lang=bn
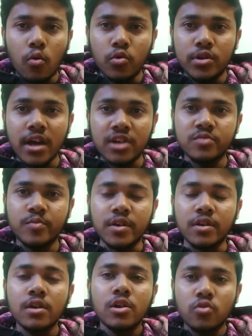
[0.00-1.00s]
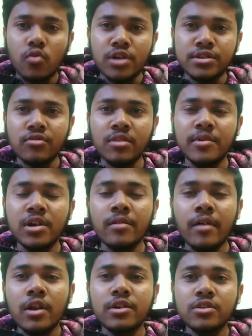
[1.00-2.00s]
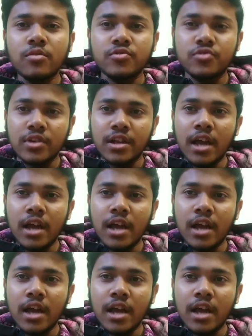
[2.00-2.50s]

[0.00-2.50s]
উঠে আসবে তো আশা করি ভিডিওটা ভালো কিছু অবশ্যই